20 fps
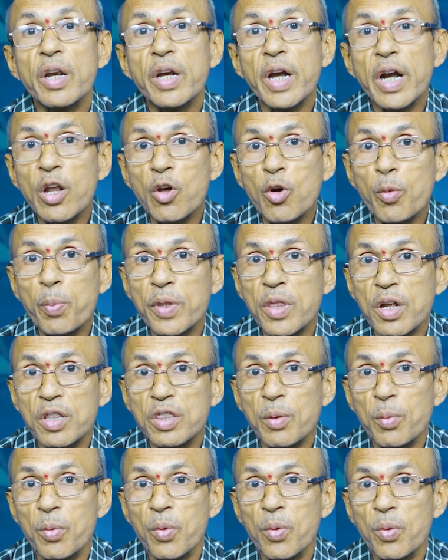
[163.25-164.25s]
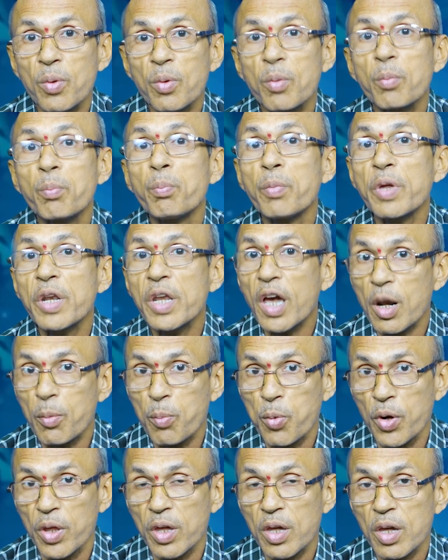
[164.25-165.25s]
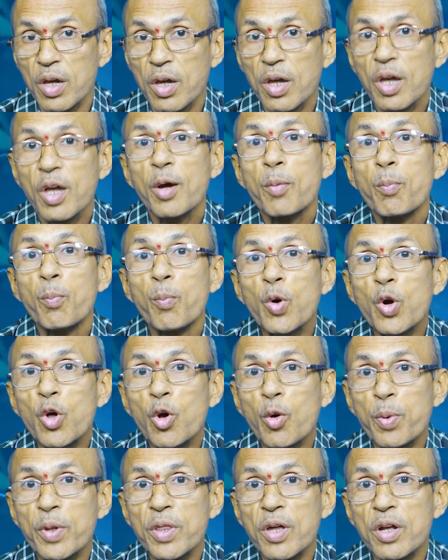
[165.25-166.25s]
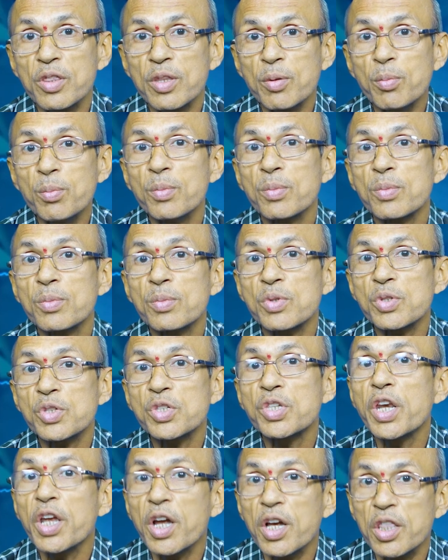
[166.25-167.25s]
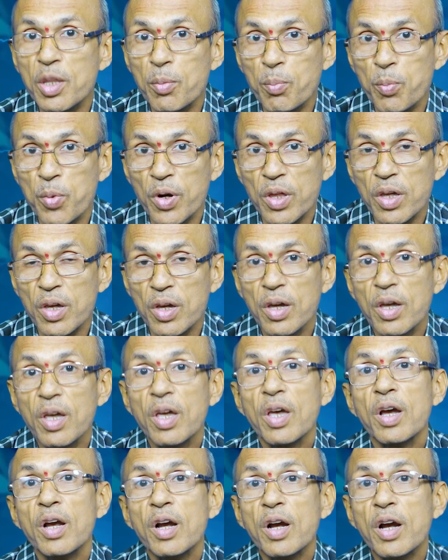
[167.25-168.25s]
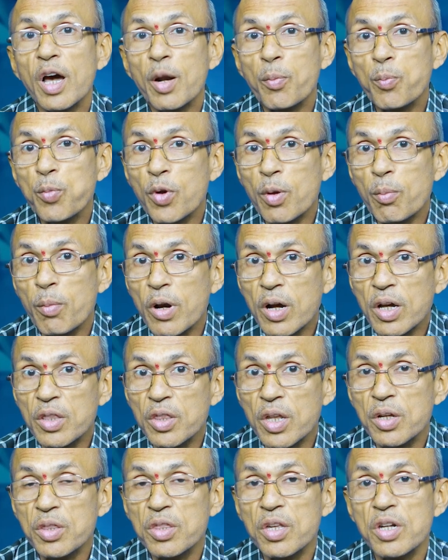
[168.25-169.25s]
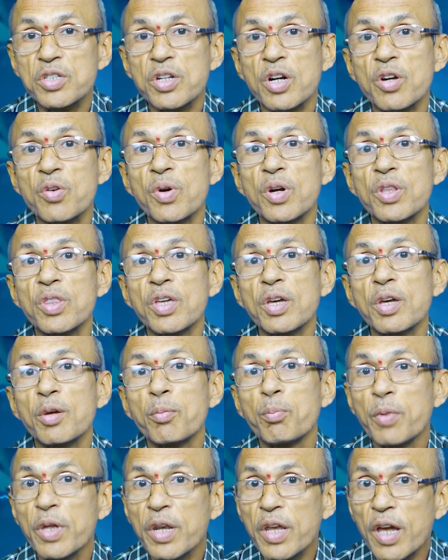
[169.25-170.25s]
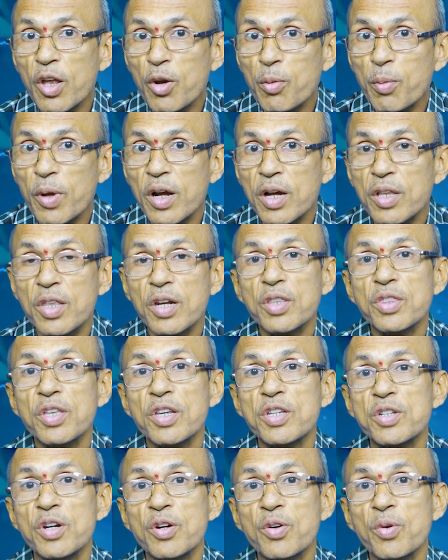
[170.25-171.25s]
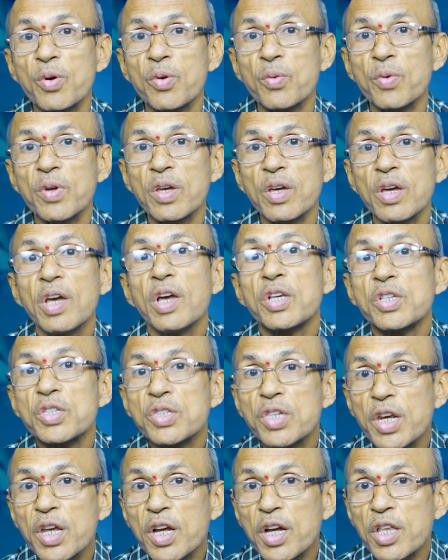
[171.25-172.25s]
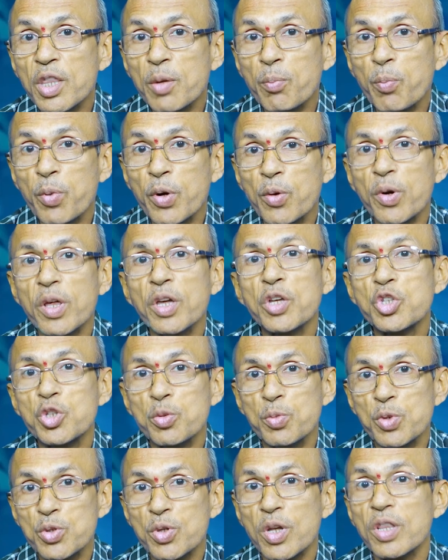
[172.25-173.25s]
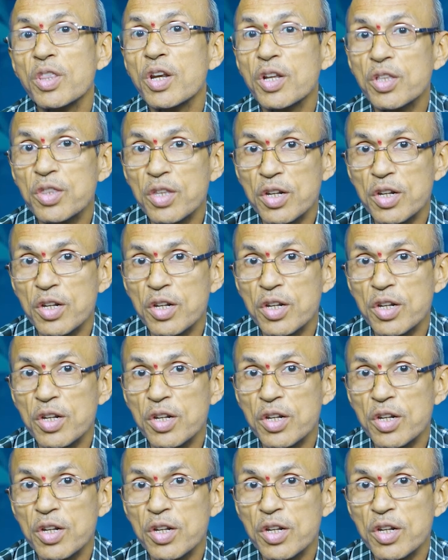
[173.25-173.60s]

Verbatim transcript: రెండవ పదార్థము మిరియాల పొడి మూడవ పదార్థం శ్రీగంధం పొడి కర్పూరం మనకందరికీ తెలిసినటువంటిదే మిరియాలు మనకందరికీ తెలిసినటువంటివే శ్రీగంధం పొడి కూడా ఇంచుమించు అందరికీ